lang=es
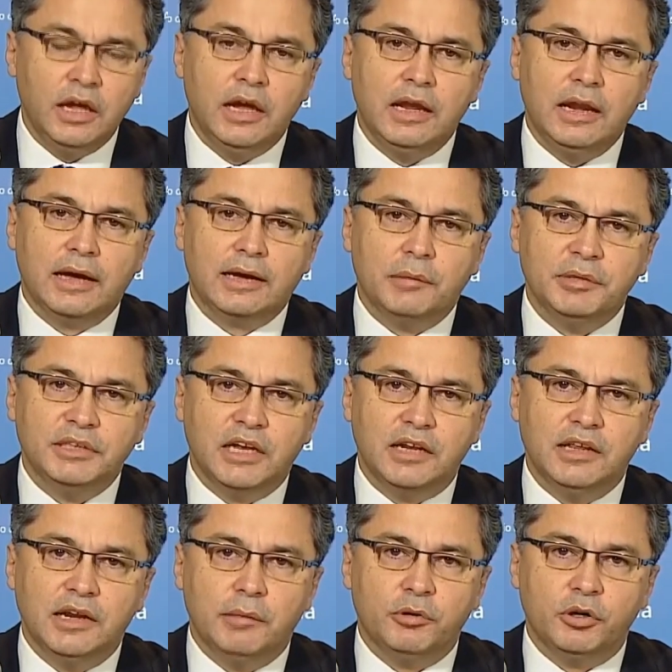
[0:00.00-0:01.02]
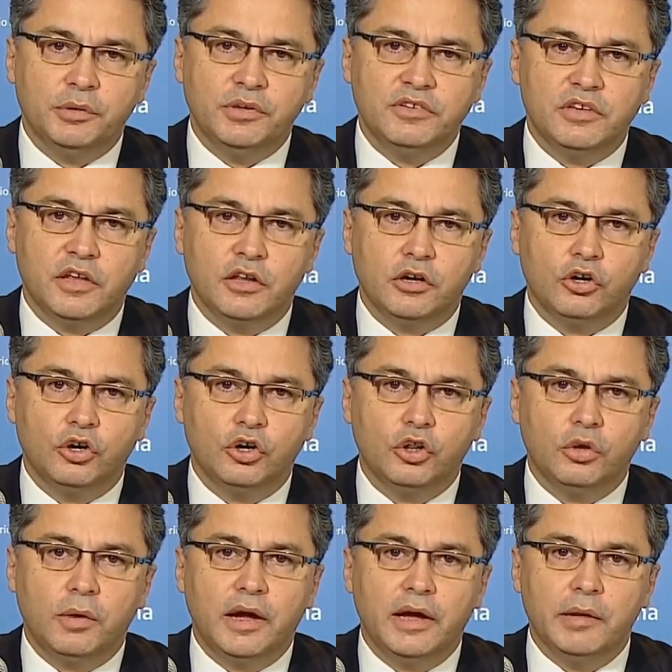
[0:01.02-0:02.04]
en la capital de la provincia de
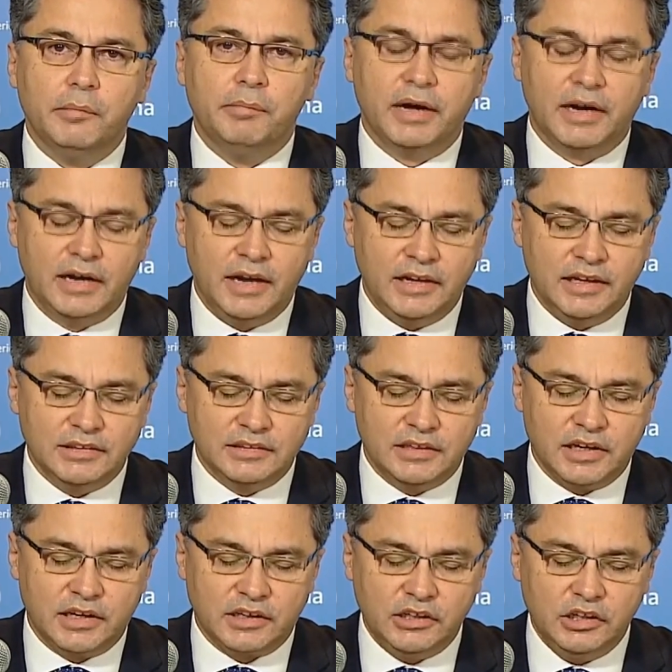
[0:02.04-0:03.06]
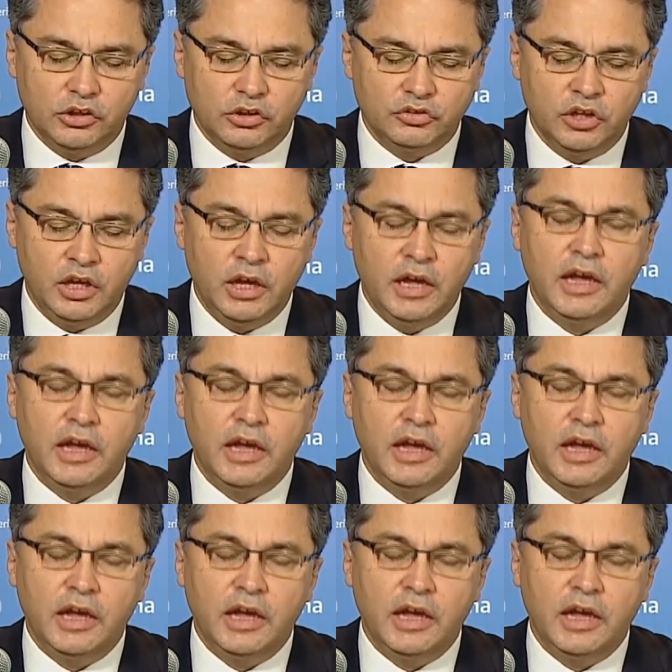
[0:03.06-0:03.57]
Córdoba, en Paraná, en Entre Ríos,